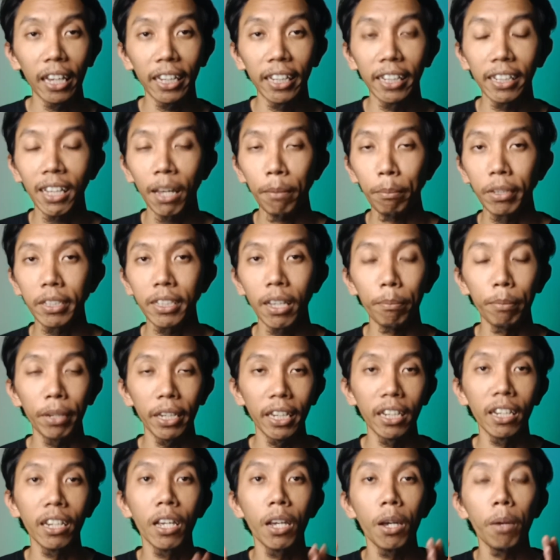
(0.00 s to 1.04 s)
Kita bisa
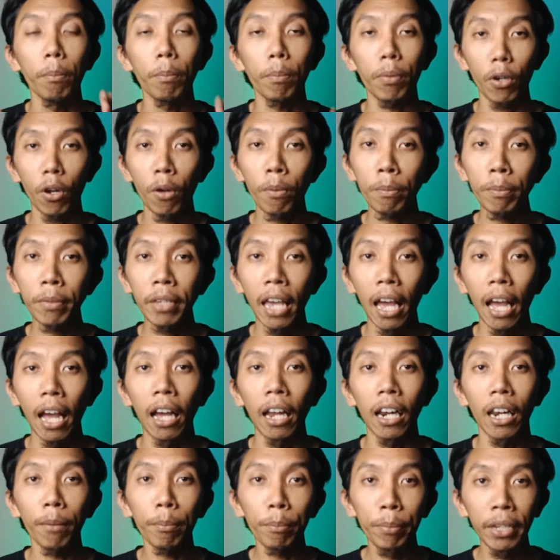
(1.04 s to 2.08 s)
bikin prom yang
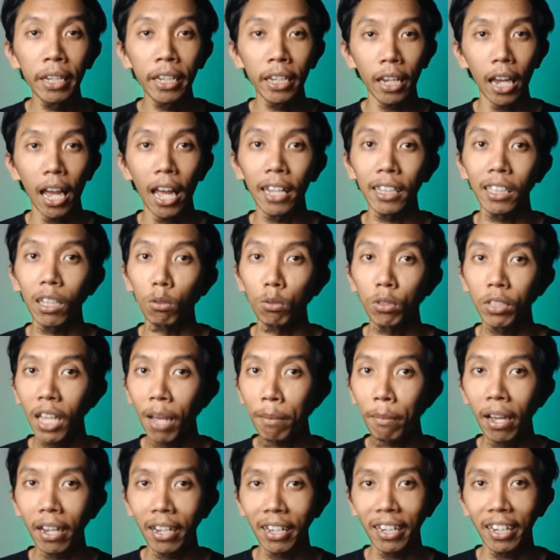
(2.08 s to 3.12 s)
lebih atau
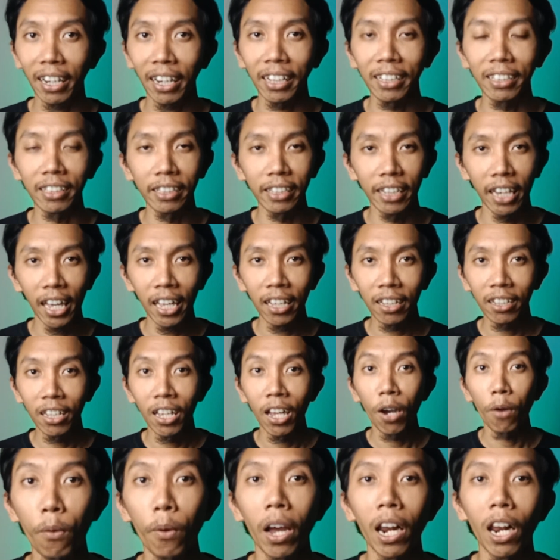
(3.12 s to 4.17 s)
sama kerennya
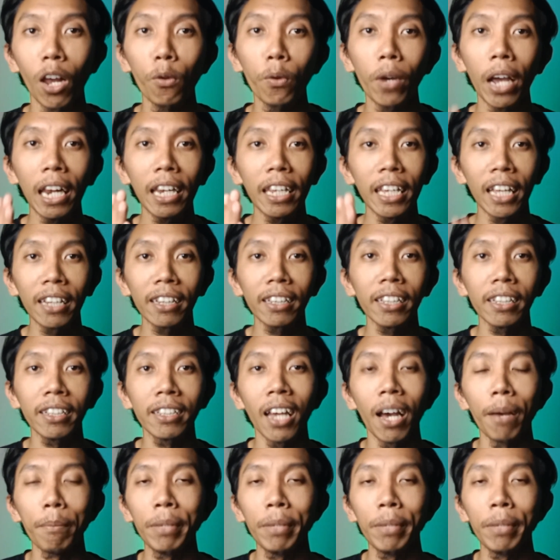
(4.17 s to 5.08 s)
walau kalian tidak